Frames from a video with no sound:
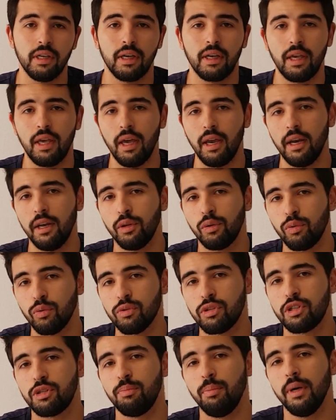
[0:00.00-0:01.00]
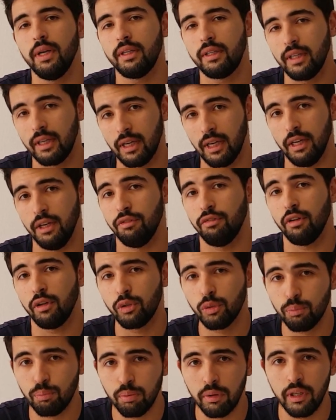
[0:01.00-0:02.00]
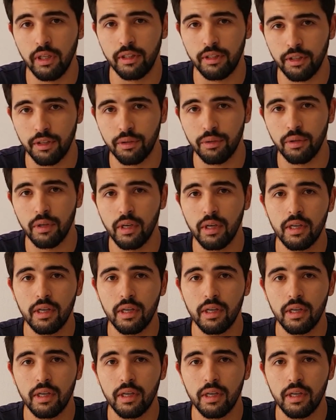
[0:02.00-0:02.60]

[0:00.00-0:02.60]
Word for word: quer em tom semântico a nível do político,